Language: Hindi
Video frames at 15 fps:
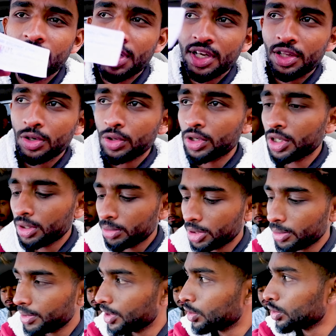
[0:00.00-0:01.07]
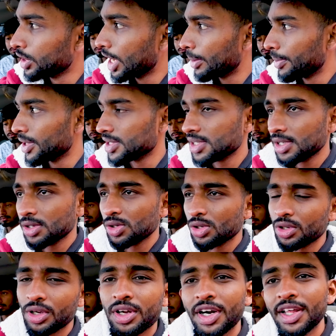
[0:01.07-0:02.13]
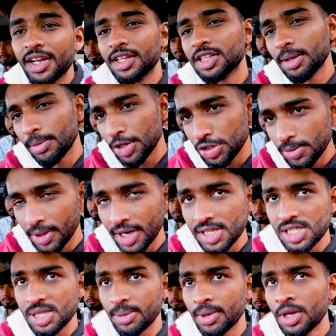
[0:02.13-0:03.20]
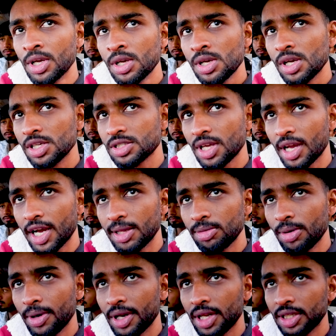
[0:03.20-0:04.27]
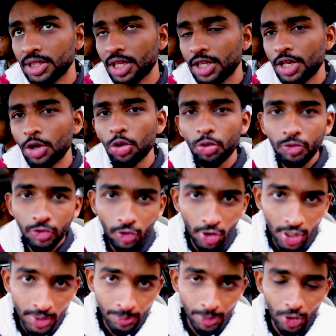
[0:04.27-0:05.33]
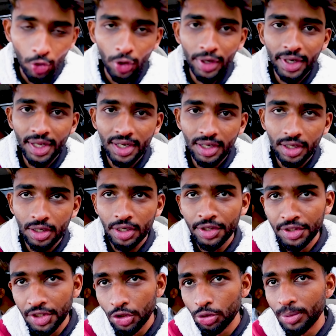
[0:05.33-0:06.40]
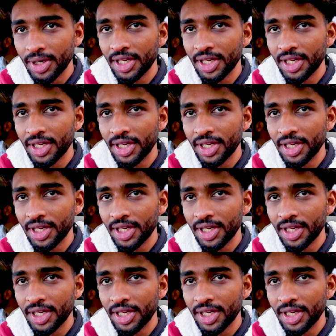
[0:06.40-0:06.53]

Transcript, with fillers: दिया ये लोगों ने मतलब ये लोग यहाँ पे ऐसे खड़े रहते हैं बीच में रास्ते पे इसका एक आदमी बैठा रहता है ये लोग फोन पे कॉन्टेक्ट लिए कंटिन्यू